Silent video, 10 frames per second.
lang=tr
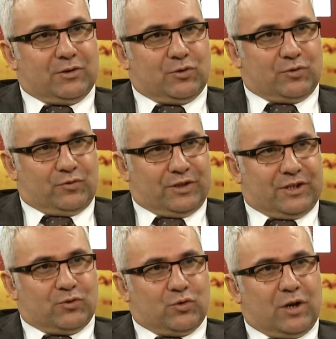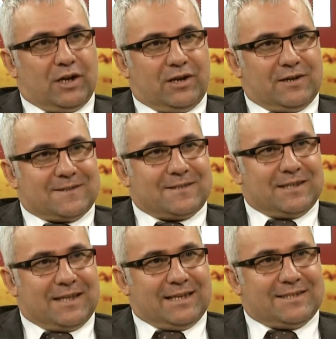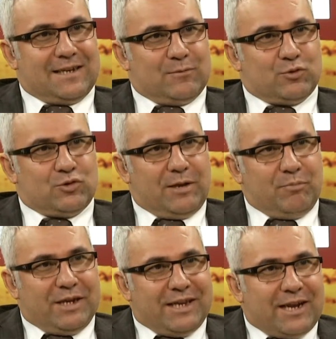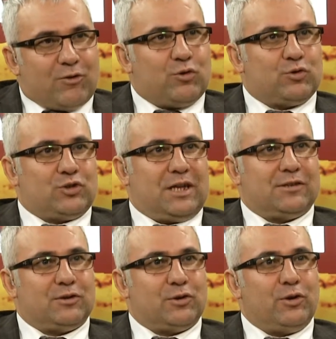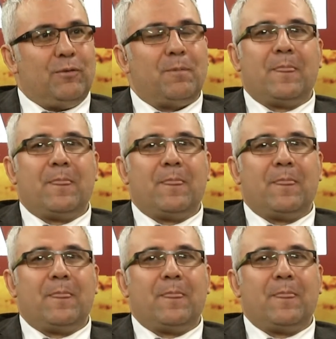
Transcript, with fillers: o fıkhi kurallar arasında da ezilen büzülen bir yere konuşlandırılıyor.